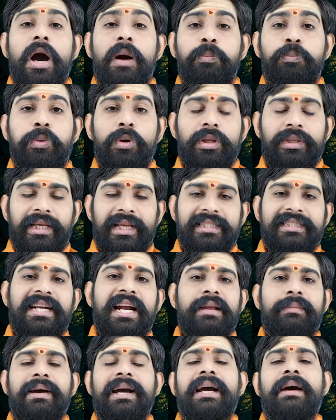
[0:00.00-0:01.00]
అప్పులు
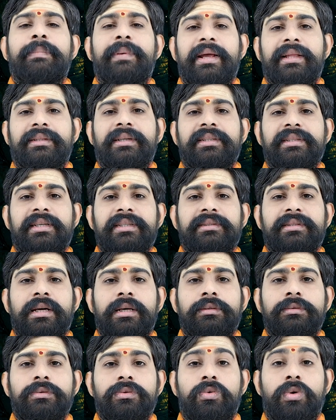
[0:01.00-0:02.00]
తీర్చడానికి బాగా ప్రయత్నం
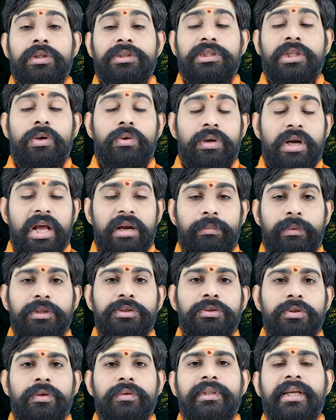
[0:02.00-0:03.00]
చేస్తారు కొత్త రుణాలు
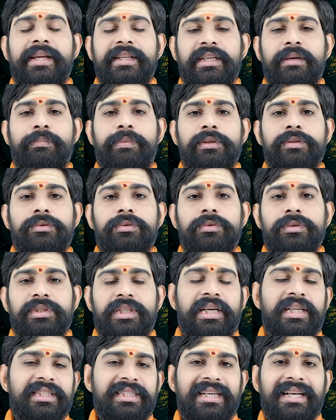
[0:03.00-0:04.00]
మంజూరు అవుతాయని చెప్పొచ్చు
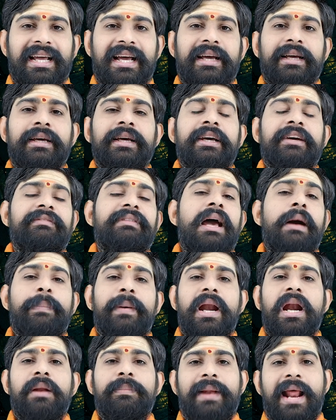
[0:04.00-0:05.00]
చిన్న చిన్న
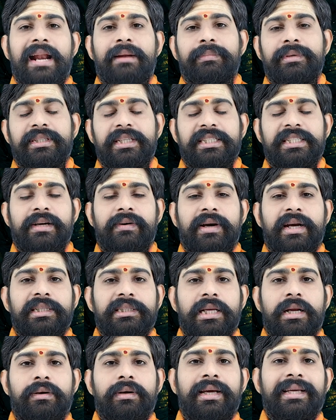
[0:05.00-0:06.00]
వ్యాపారాలు ప్రారంభం చేసే
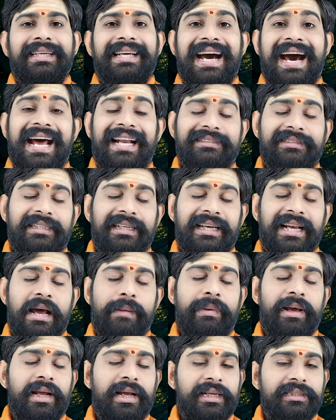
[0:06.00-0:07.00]
అవకాశాలు ఉన్నాయి ఆర్థిక
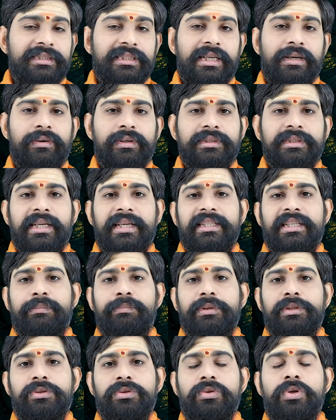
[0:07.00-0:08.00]
లాభాలు ఖచ్చితంగా వస్తాయని
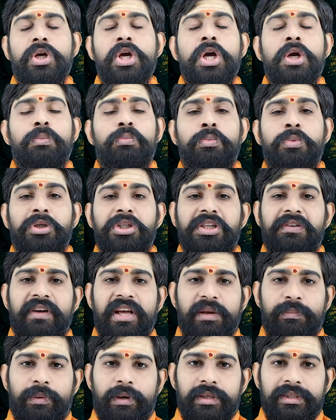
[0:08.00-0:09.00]
చెప్పొచ్చు చేసుకోవచ్చు
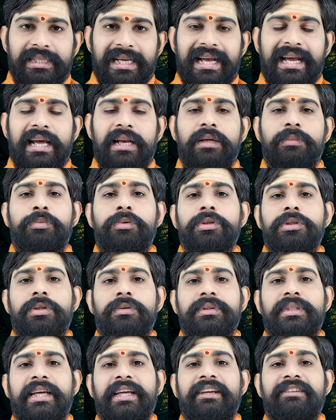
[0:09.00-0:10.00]
ముఖ్యమైన పనులు సకాలంలో
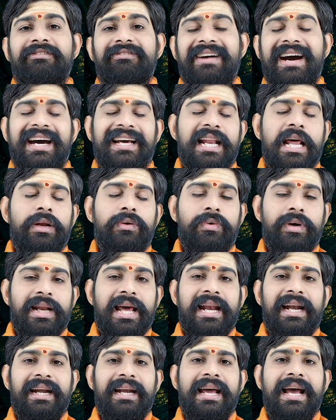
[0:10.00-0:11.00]
పూర్తవుతాయి వాహనాలు
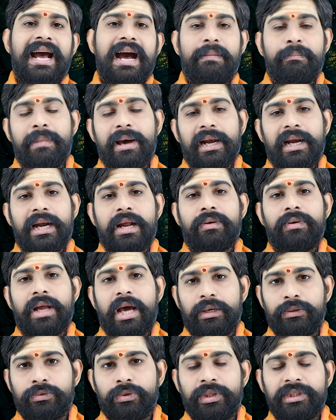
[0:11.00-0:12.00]
కొనాలన్నా అమ్మాలన్నా కూడా
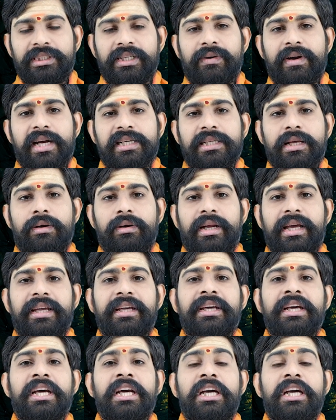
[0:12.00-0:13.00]
అనుకూలించే అవకాశాలు ఉన్నాయి
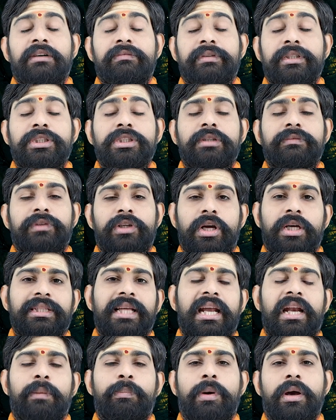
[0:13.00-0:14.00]
విందు
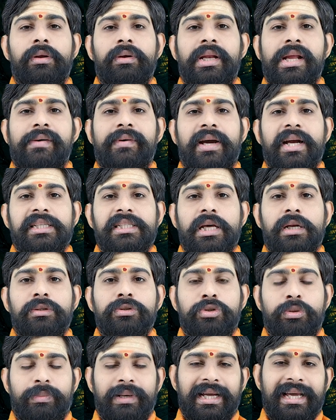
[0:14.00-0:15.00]
వినోదాల్లో పాల్గొనే అవకాశాలు
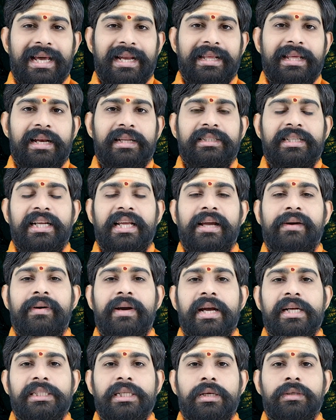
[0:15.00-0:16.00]
శుభకార్యాలు జరిగే
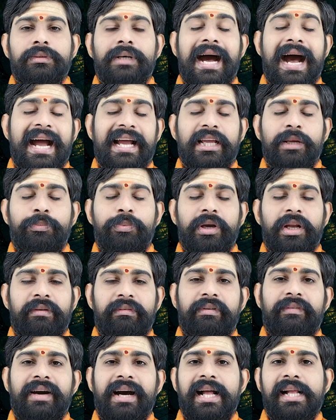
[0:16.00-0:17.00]
అవకాశాలు ఆగిపోయిన
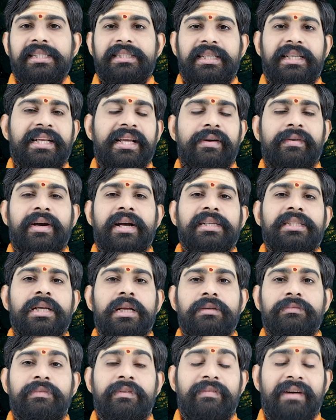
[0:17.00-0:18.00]
వివాహాలు జరిగే
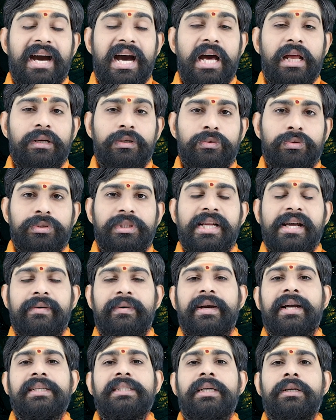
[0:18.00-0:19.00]
అవకాశాలు వివాహాలు కుదిరే
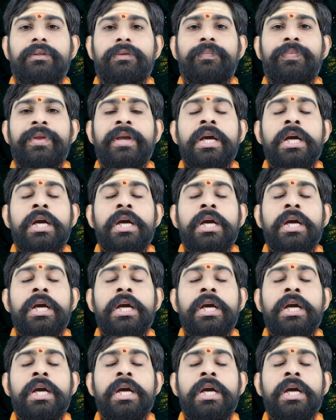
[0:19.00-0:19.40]
అవకాశాలు